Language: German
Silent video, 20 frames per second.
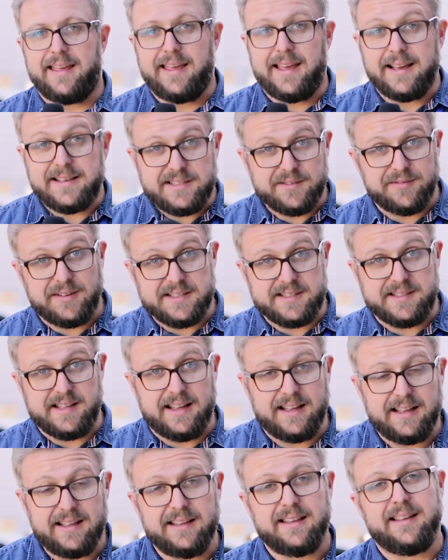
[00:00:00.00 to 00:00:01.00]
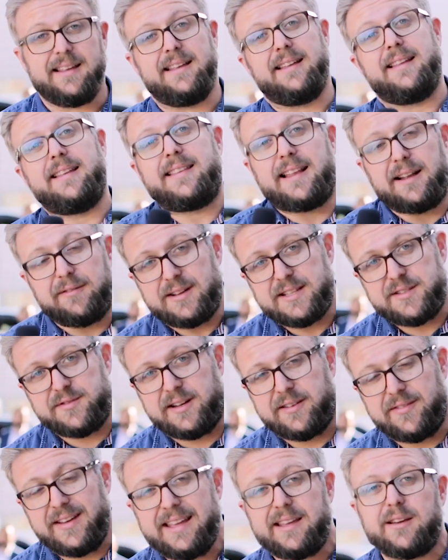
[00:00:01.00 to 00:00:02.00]
Erst war es da, dann war es
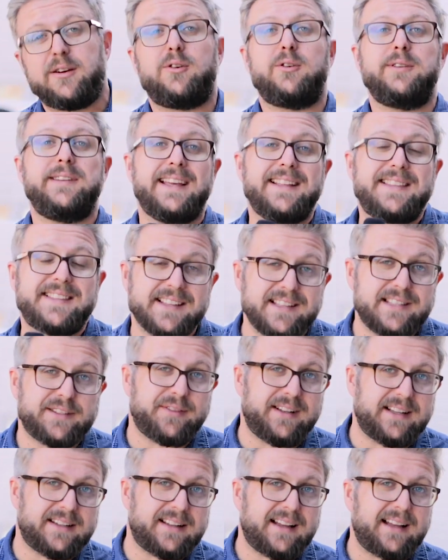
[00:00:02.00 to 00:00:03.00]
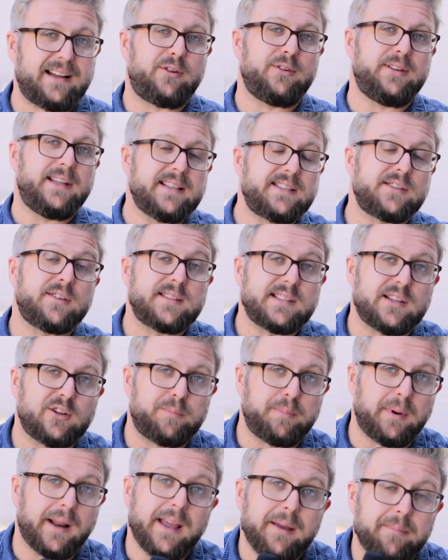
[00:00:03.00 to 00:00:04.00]
wieder weg und jetzt ist es wieder da und jetzt soll es
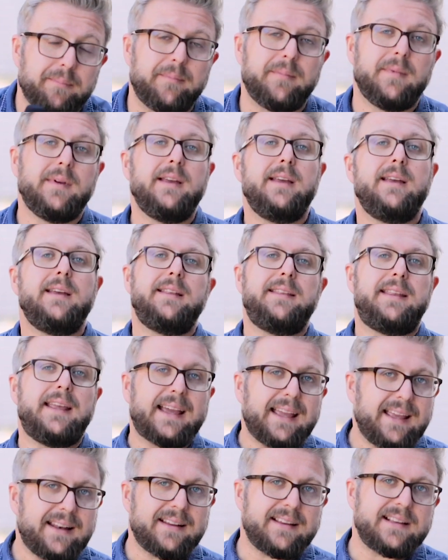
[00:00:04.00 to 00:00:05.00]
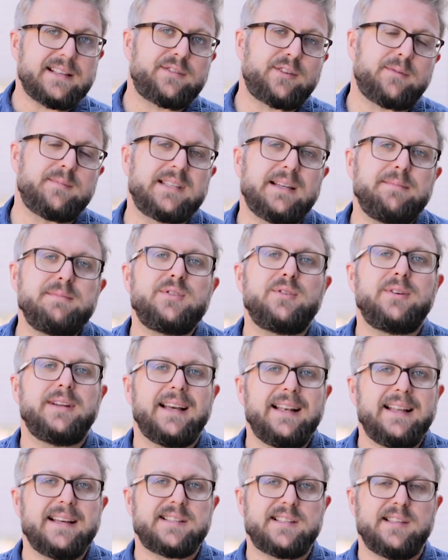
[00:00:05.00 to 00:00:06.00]
auch bleiben. Die Rede ist vom Samsung
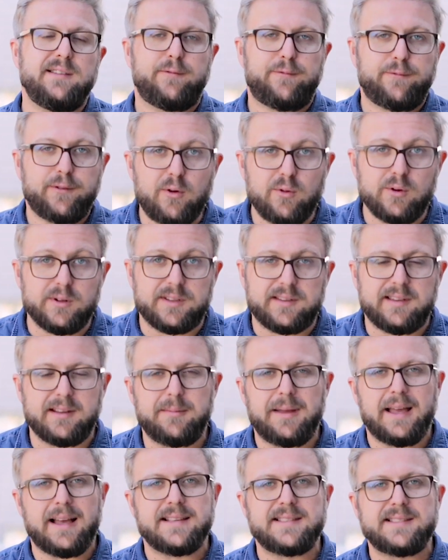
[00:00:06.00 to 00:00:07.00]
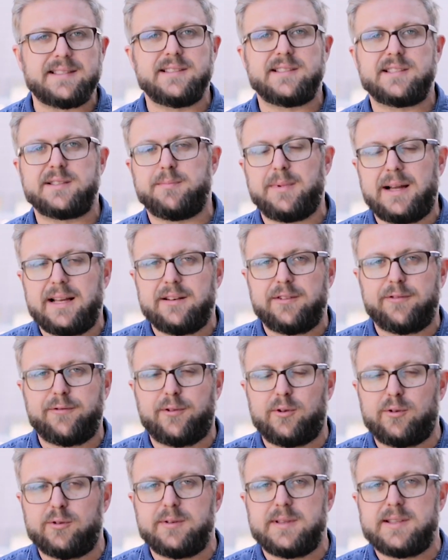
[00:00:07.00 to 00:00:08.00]
Galaxy Fold, dem ersten
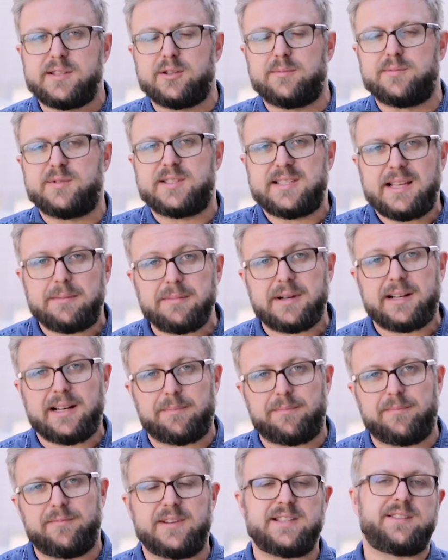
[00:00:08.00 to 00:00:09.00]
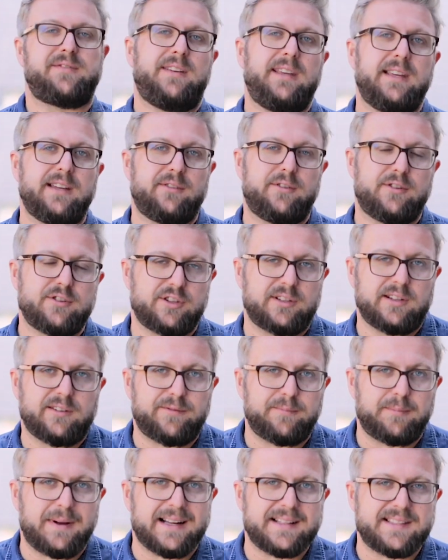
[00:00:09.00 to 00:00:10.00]
Smartphone zum Zusammenklappen, was wir hier in Deutschland
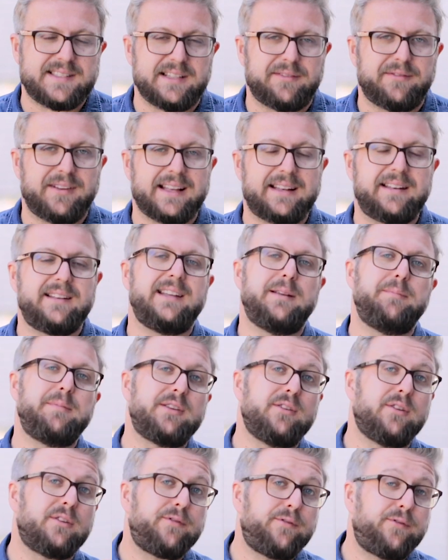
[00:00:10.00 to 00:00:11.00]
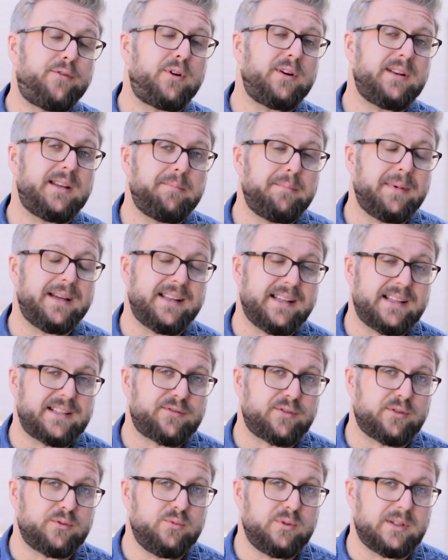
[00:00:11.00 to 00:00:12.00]
auf dem Markt sehen werden, nämlich noch vor dem Mate
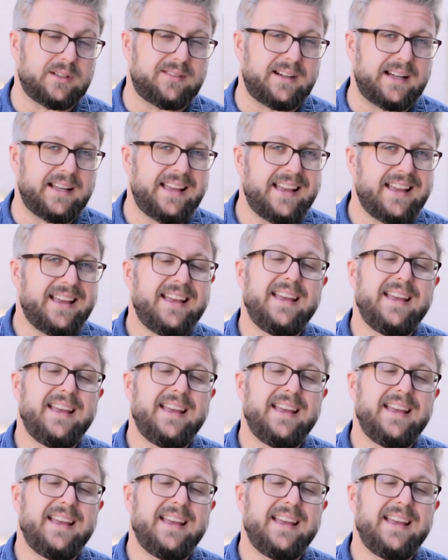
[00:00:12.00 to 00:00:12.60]
X von Huawei.